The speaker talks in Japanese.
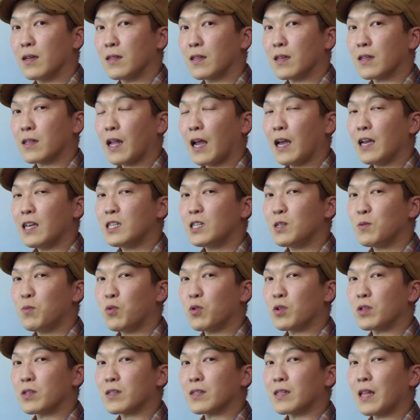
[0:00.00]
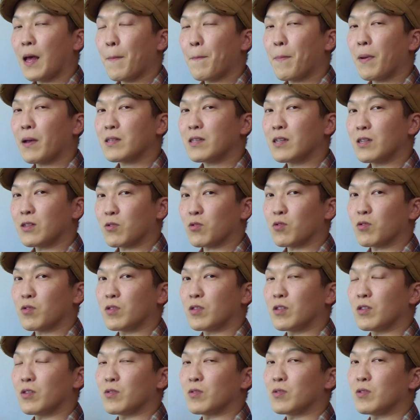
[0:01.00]
で、体脂肪率何%っ
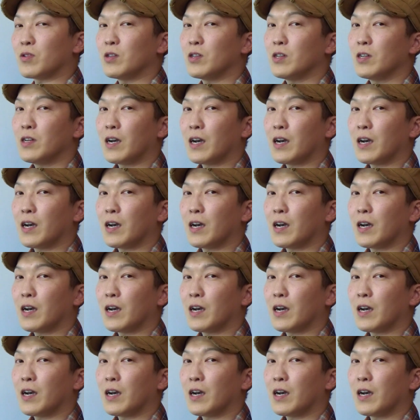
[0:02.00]
ていう